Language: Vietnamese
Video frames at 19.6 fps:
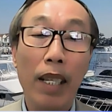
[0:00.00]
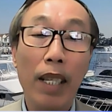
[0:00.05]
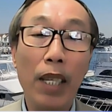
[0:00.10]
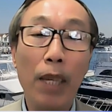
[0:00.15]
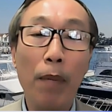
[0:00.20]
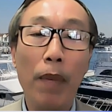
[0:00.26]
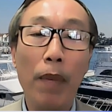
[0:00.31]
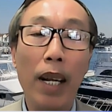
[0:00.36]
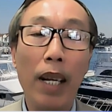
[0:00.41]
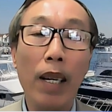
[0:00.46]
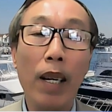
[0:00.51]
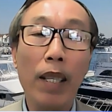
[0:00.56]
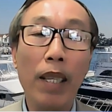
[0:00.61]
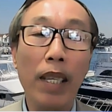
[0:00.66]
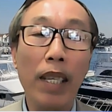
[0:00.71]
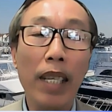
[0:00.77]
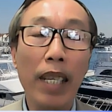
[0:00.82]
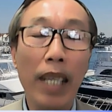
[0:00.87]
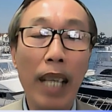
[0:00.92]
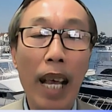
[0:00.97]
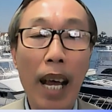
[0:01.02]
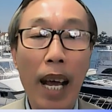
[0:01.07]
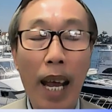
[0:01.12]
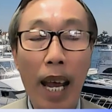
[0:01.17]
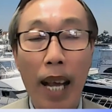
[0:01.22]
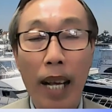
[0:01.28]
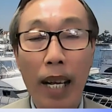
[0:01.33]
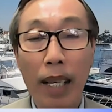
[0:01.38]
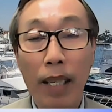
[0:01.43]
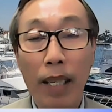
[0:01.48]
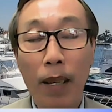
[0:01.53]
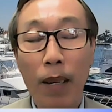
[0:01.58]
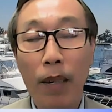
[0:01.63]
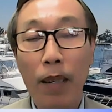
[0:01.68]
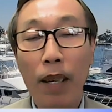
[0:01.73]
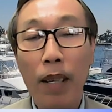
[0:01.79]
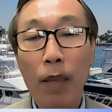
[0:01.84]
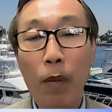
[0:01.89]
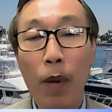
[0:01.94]
nhưng mà nó chỉ gia hạn cho
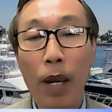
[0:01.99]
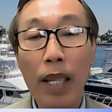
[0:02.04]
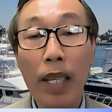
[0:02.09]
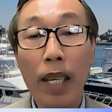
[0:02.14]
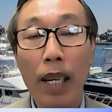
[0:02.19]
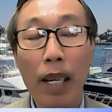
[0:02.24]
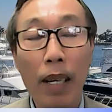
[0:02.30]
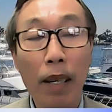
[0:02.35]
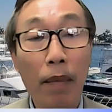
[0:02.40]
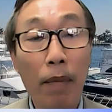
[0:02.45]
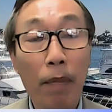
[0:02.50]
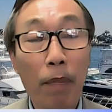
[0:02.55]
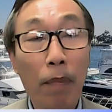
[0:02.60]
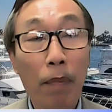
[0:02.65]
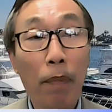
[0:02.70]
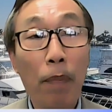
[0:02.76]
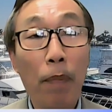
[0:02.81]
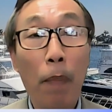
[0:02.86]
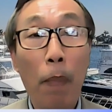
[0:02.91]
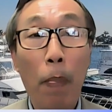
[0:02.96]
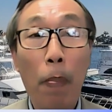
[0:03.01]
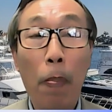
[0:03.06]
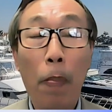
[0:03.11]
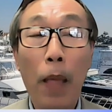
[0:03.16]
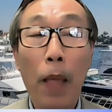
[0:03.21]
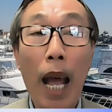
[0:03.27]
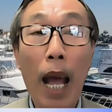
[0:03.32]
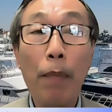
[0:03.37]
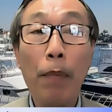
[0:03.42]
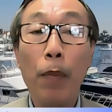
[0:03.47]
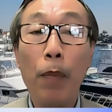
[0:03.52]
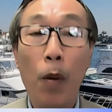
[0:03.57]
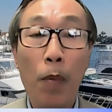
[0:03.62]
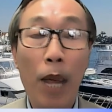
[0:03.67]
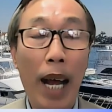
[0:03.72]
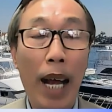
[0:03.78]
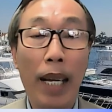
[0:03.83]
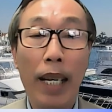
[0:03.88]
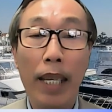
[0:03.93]
đến khoảng chừng
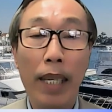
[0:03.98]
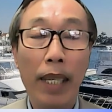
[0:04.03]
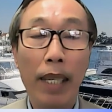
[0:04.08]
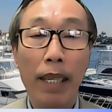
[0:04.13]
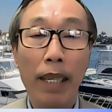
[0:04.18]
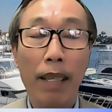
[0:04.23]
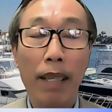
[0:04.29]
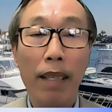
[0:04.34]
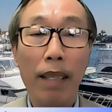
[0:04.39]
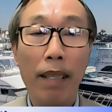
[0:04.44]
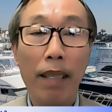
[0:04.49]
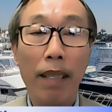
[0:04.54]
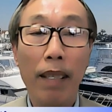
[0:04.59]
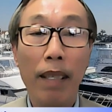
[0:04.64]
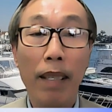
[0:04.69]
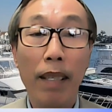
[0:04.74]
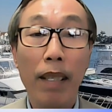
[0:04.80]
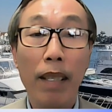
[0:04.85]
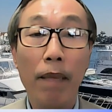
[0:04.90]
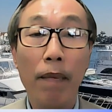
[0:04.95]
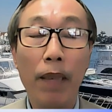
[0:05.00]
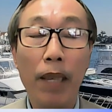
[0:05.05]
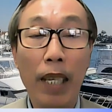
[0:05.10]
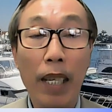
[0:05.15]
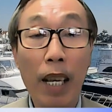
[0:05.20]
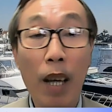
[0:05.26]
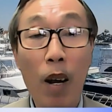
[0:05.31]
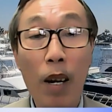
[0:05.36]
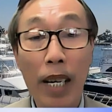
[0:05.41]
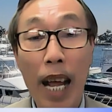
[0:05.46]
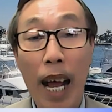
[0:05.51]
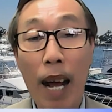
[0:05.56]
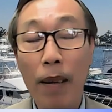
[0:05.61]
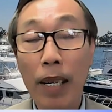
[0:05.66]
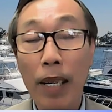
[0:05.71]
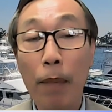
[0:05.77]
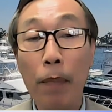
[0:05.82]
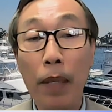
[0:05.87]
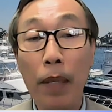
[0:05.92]
24 hải lý vì cái hòn
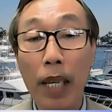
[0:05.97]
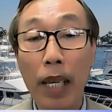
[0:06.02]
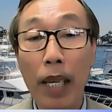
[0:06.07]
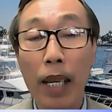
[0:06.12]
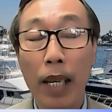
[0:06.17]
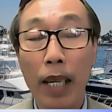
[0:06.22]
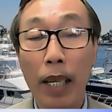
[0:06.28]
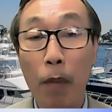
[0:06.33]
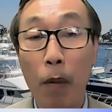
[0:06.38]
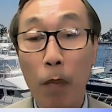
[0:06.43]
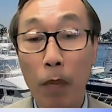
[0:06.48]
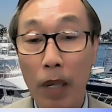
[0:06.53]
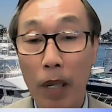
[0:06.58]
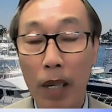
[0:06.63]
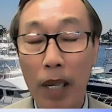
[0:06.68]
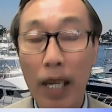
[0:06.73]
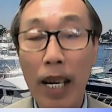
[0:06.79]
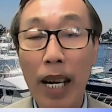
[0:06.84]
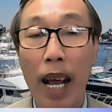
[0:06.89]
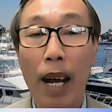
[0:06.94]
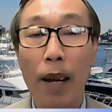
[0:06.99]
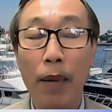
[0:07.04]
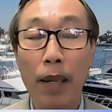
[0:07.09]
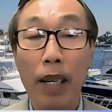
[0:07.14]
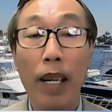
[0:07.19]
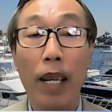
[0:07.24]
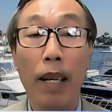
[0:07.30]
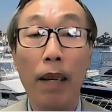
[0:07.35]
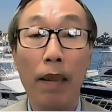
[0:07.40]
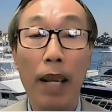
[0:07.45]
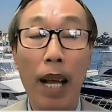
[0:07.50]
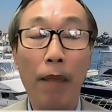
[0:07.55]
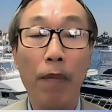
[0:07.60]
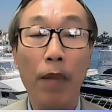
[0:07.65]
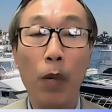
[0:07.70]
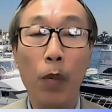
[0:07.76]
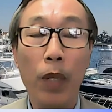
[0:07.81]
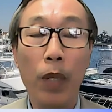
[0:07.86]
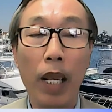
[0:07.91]
đảo nằm bên kia thì một nửa cái đảo đó là hải
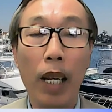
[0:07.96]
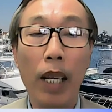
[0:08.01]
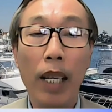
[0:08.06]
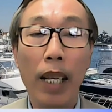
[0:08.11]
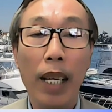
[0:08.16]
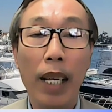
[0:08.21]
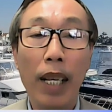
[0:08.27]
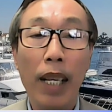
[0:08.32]
phòng quốc tế